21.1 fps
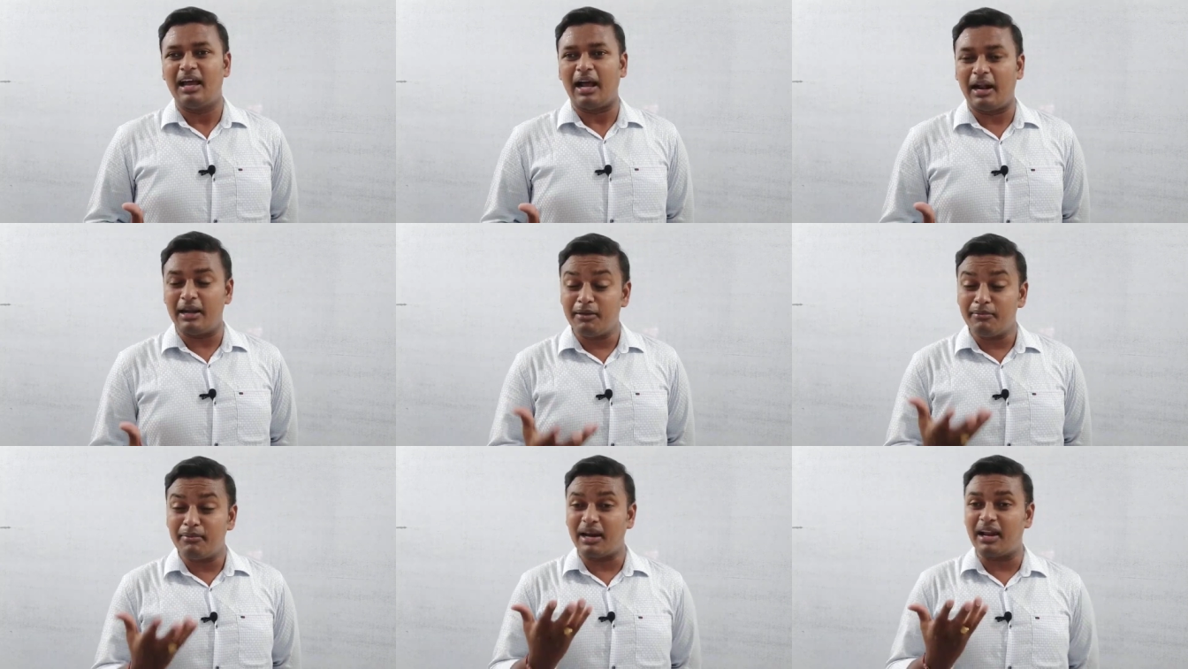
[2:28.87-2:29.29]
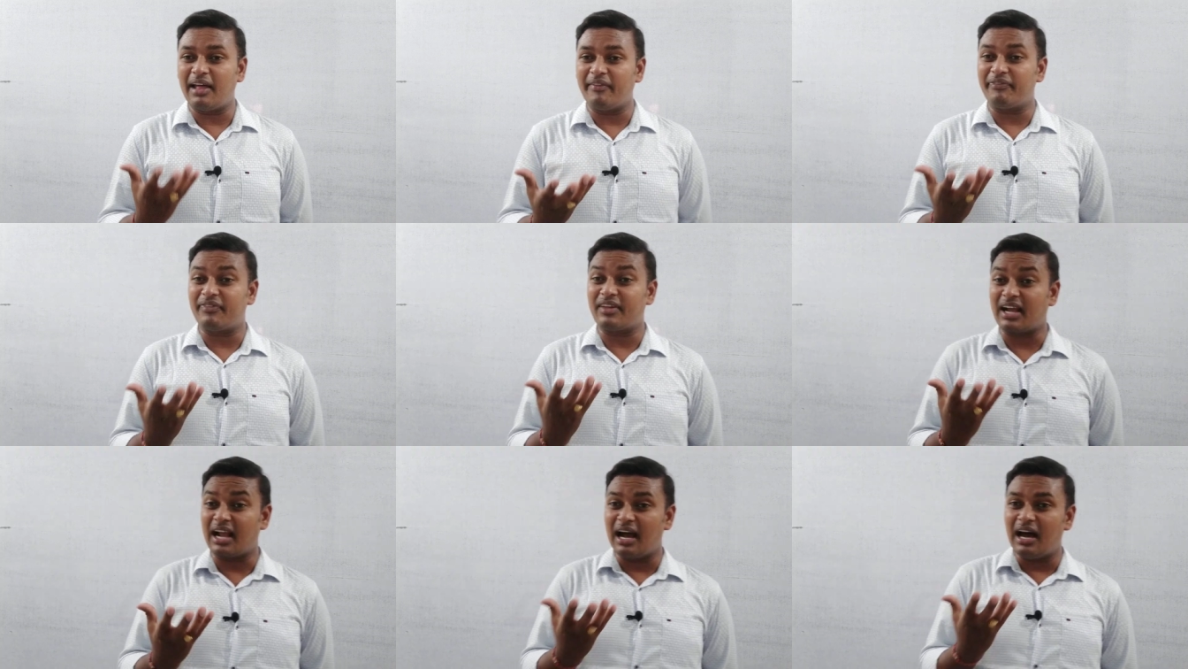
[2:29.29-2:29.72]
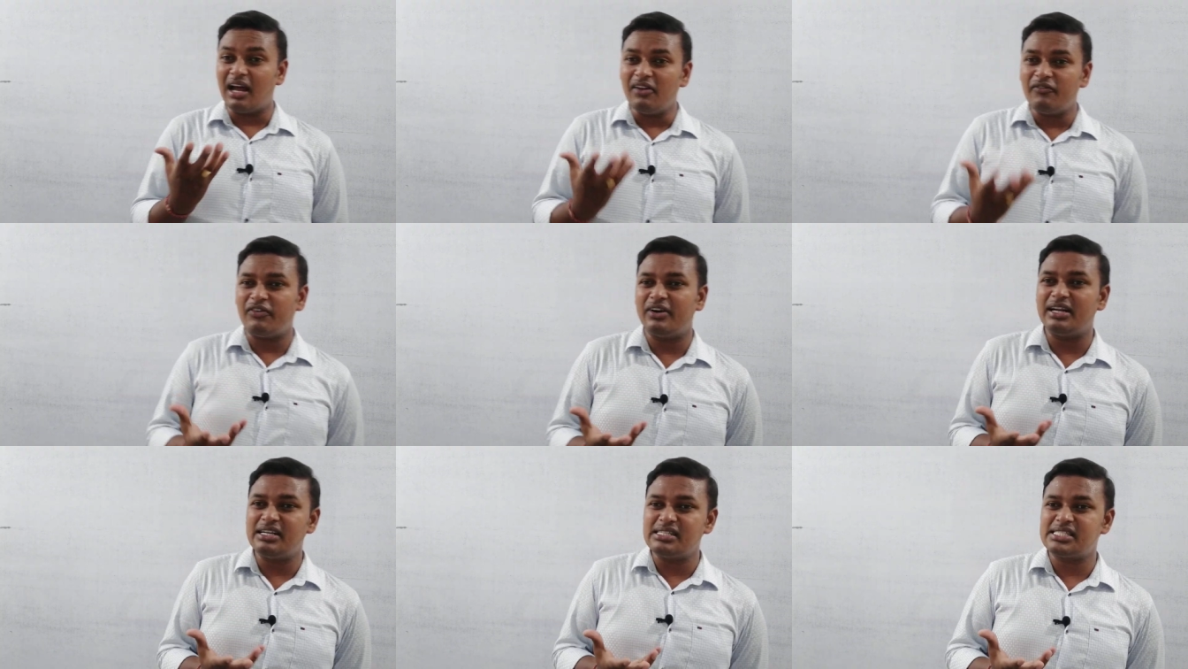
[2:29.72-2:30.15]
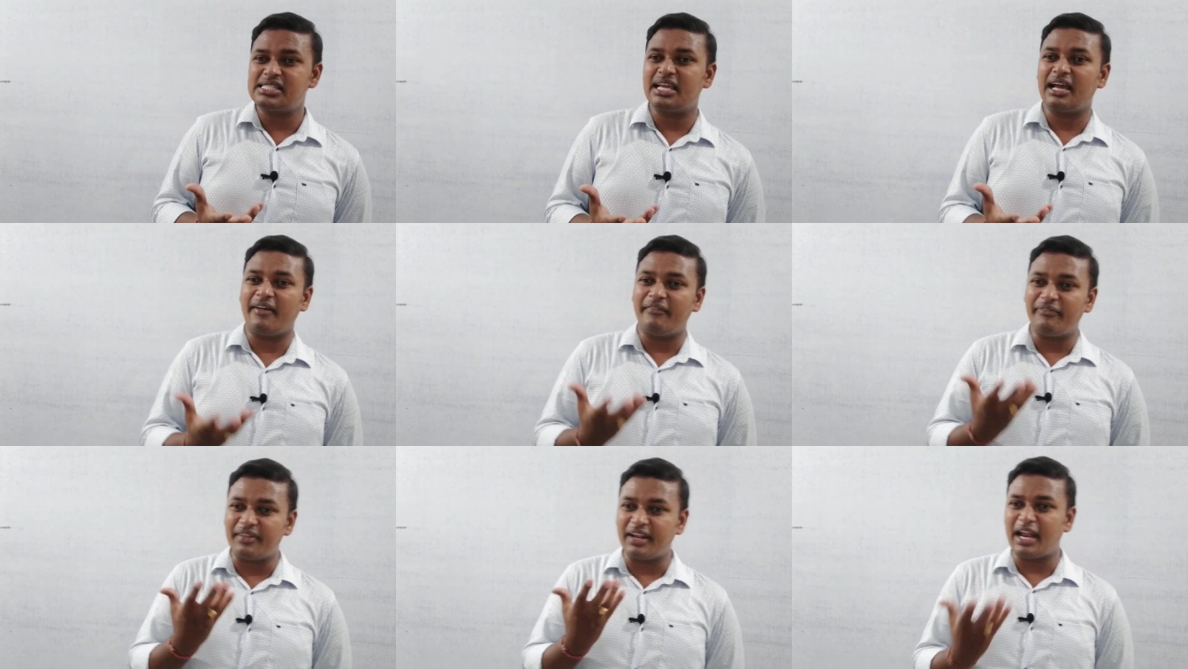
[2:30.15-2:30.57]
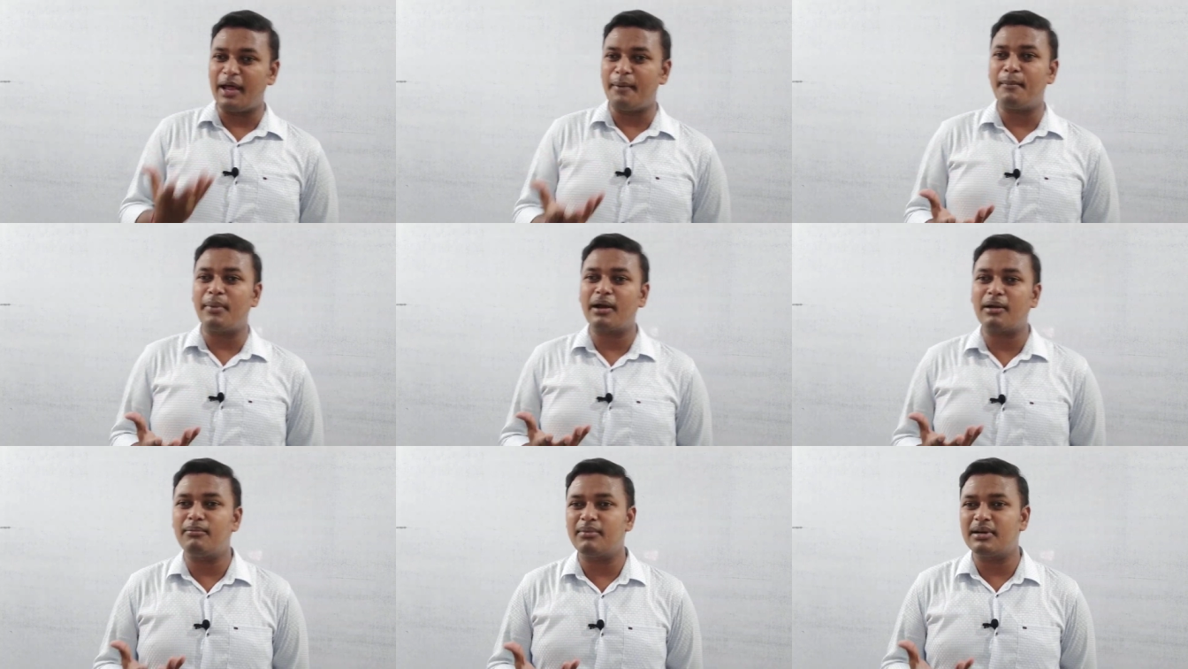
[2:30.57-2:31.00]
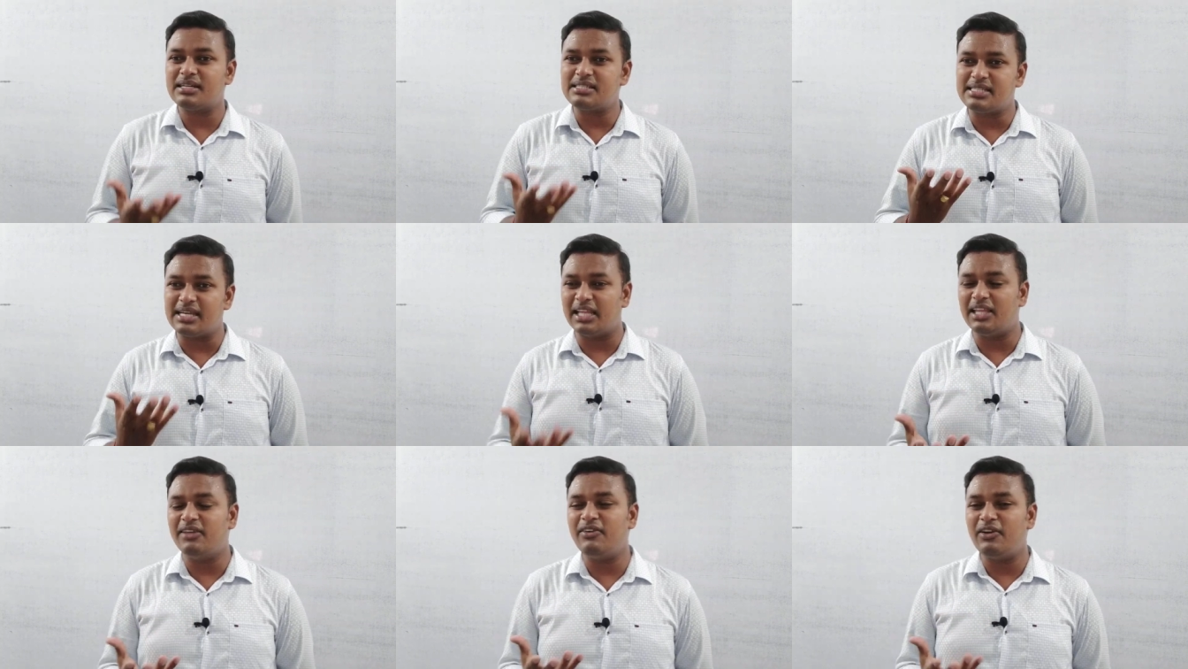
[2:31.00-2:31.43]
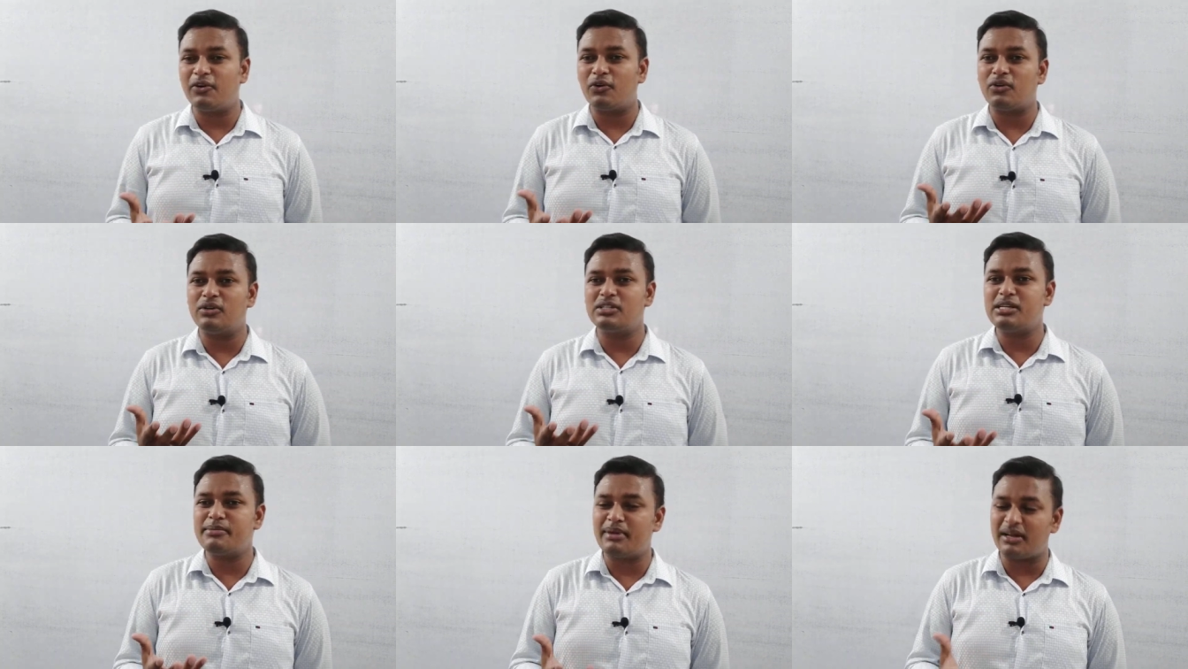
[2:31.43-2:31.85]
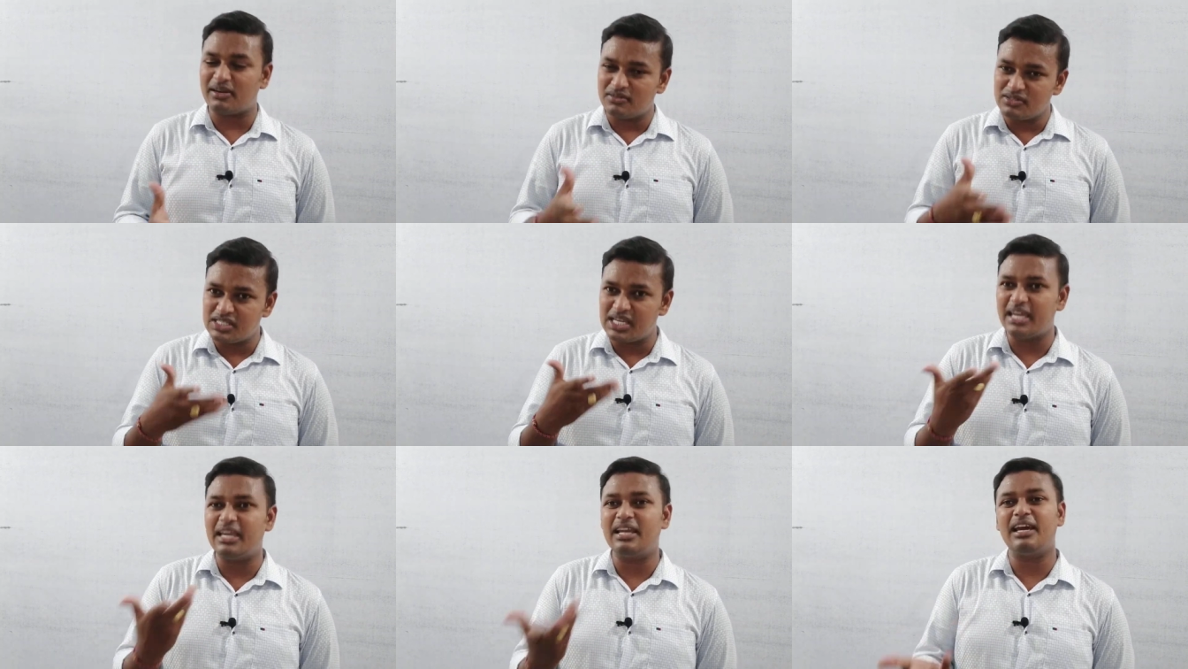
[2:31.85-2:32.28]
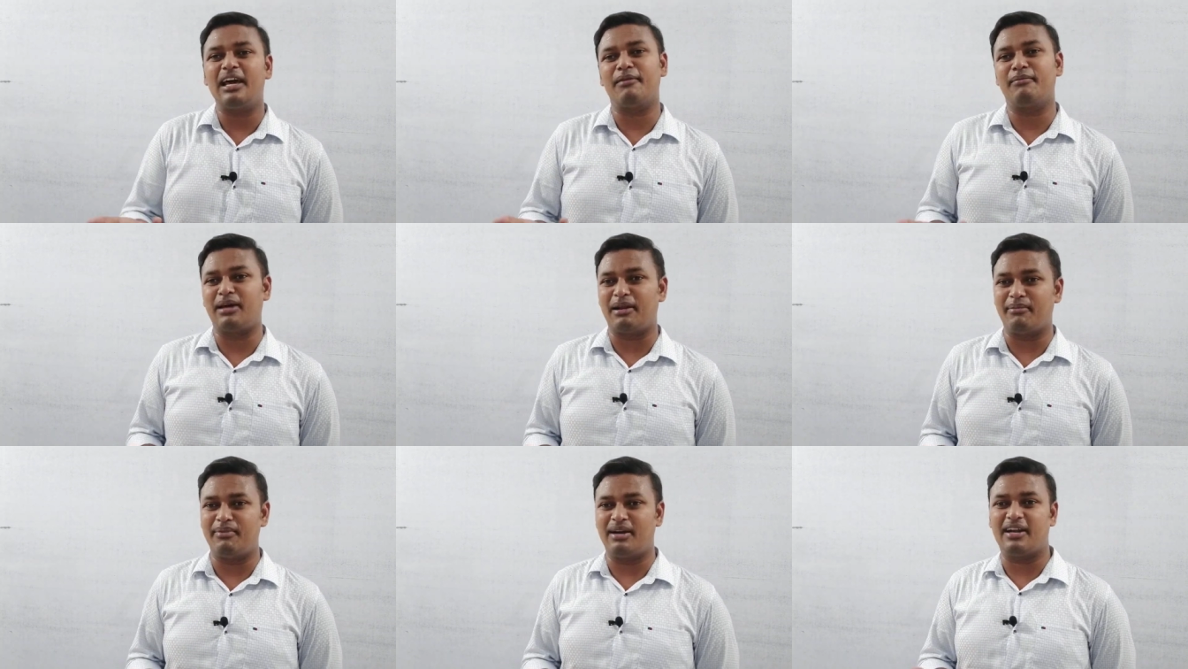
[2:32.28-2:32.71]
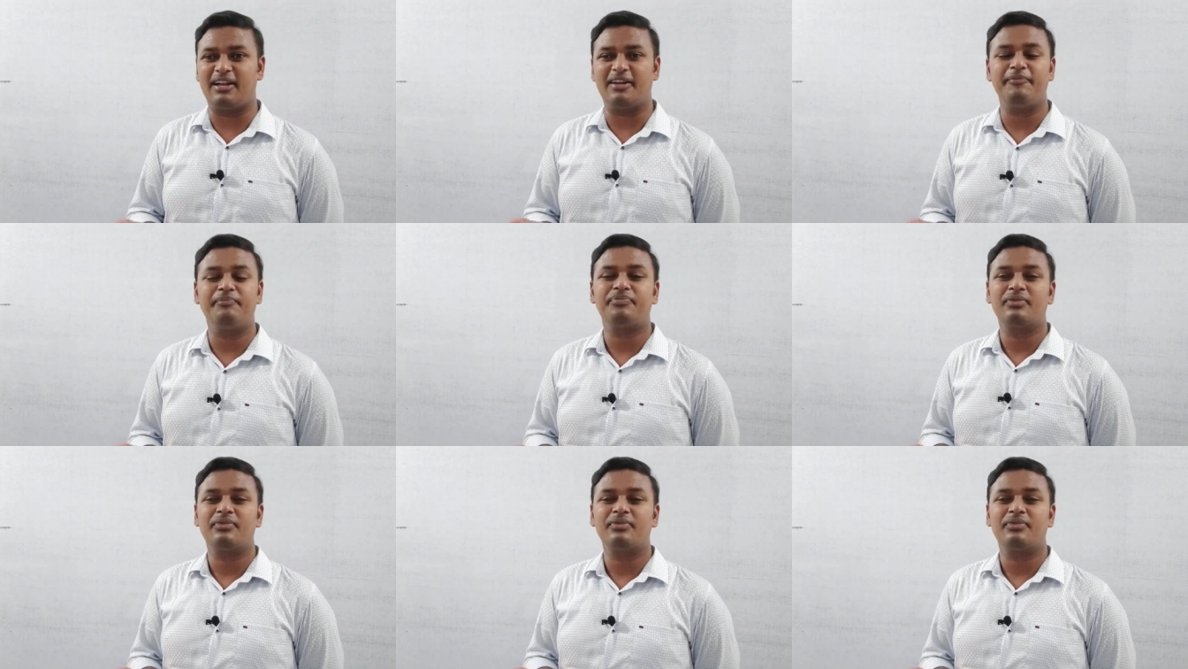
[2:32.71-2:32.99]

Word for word: అటు మనం అంత కాన్ఫిడెన్స్గా అంత నమ్మకంగా చదివిన రోజే మనం చేయగలం అనమాట